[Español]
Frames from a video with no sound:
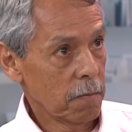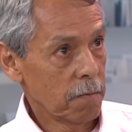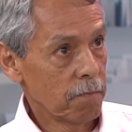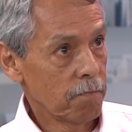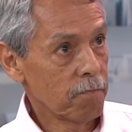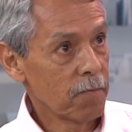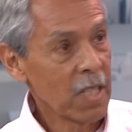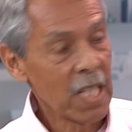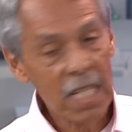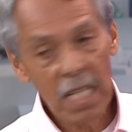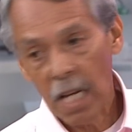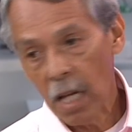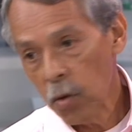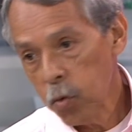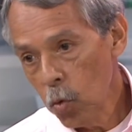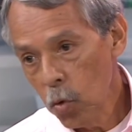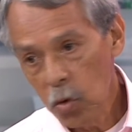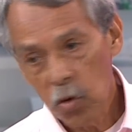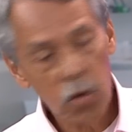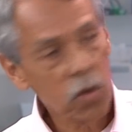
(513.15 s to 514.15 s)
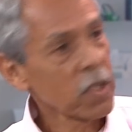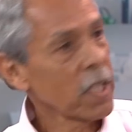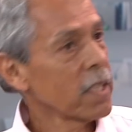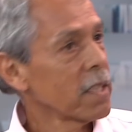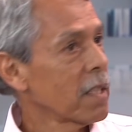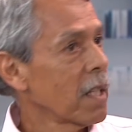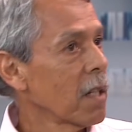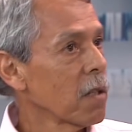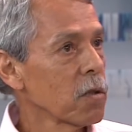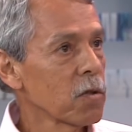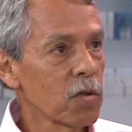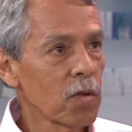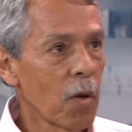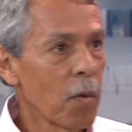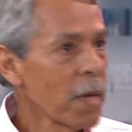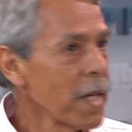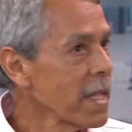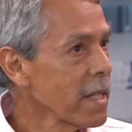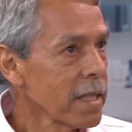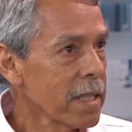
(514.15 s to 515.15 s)
y en adultos hasta los
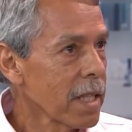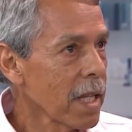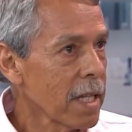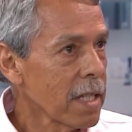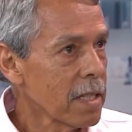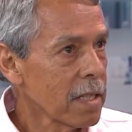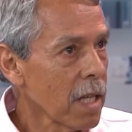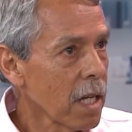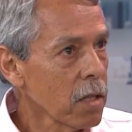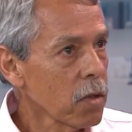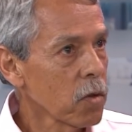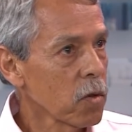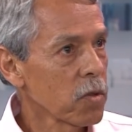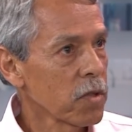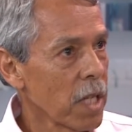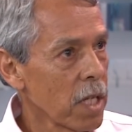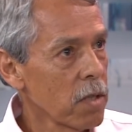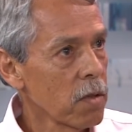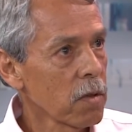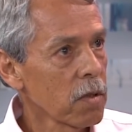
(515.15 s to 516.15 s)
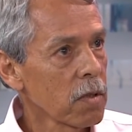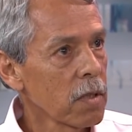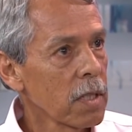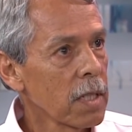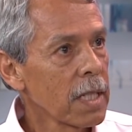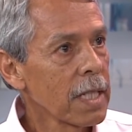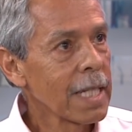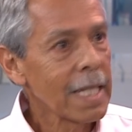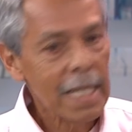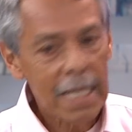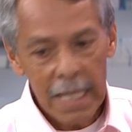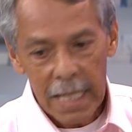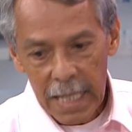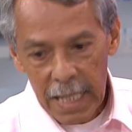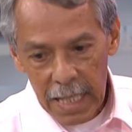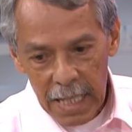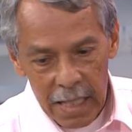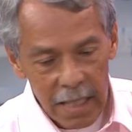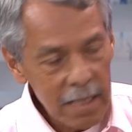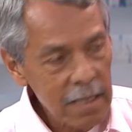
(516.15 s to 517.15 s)
noventa y tantos años,
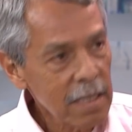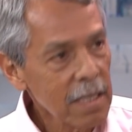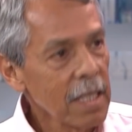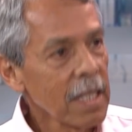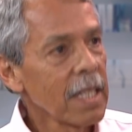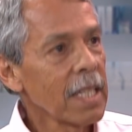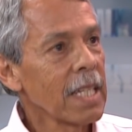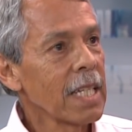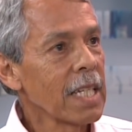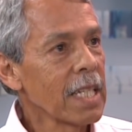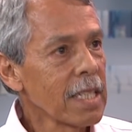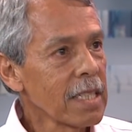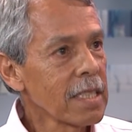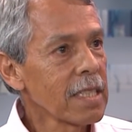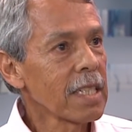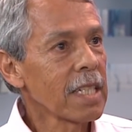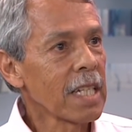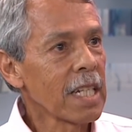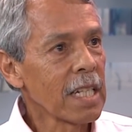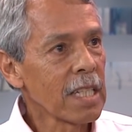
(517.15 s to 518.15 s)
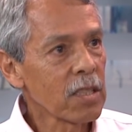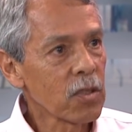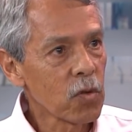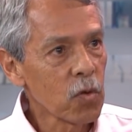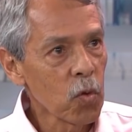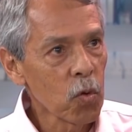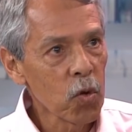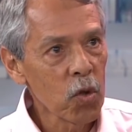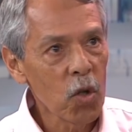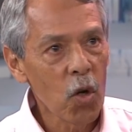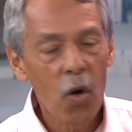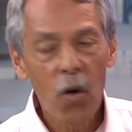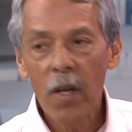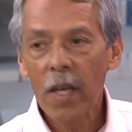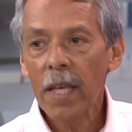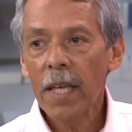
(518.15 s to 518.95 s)
este es el, estudio